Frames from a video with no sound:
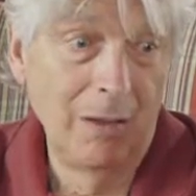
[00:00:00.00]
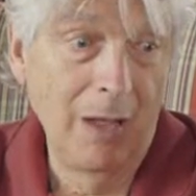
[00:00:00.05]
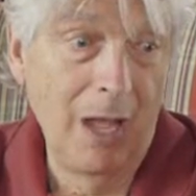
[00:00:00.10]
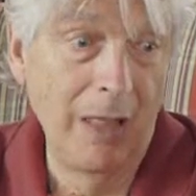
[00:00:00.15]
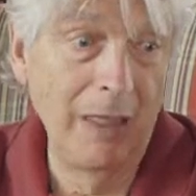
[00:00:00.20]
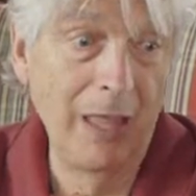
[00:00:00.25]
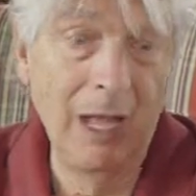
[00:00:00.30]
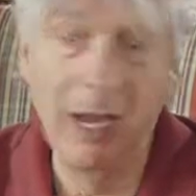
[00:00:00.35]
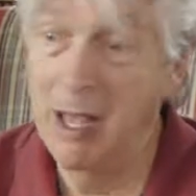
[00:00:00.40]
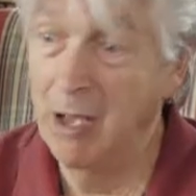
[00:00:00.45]

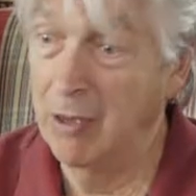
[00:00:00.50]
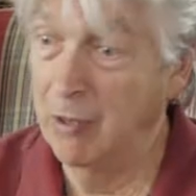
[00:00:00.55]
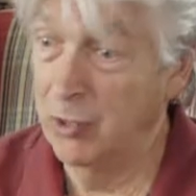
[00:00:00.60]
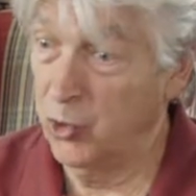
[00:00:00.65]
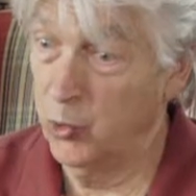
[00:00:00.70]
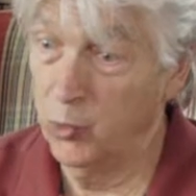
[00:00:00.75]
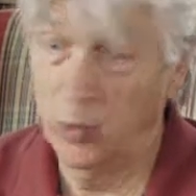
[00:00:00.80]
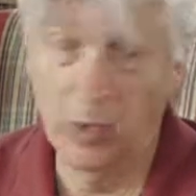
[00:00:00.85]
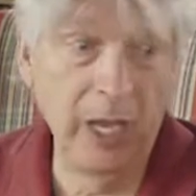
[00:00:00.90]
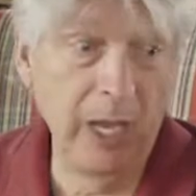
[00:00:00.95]
en allant
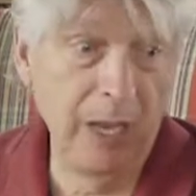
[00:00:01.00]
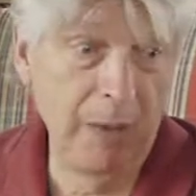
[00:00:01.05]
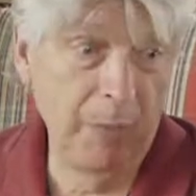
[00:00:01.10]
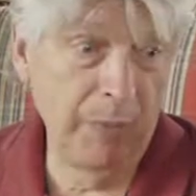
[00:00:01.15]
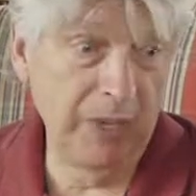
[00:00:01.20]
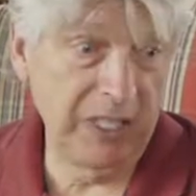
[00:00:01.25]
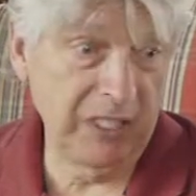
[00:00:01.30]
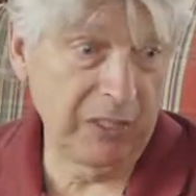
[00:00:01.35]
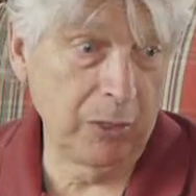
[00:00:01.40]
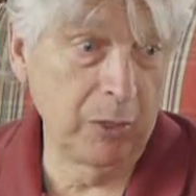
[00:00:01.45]
jouer
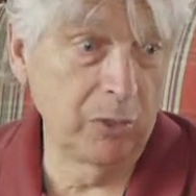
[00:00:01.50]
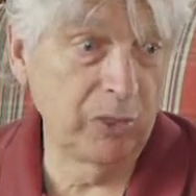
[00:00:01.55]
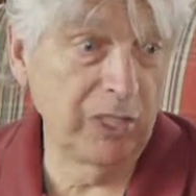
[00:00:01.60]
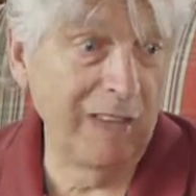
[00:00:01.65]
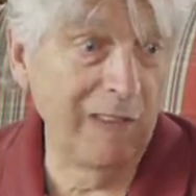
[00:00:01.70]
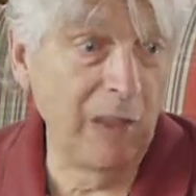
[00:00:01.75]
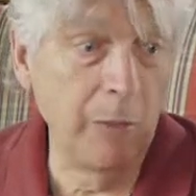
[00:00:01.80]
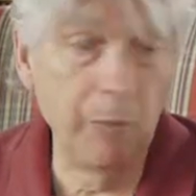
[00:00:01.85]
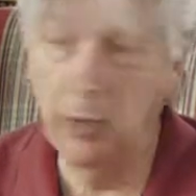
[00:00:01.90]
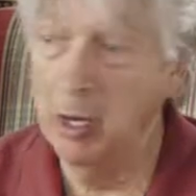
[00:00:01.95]
parce que
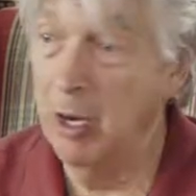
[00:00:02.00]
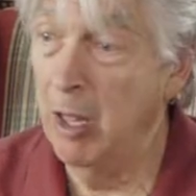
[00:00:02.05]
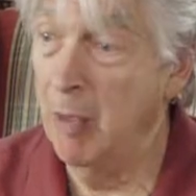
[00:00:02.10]
j'avais pas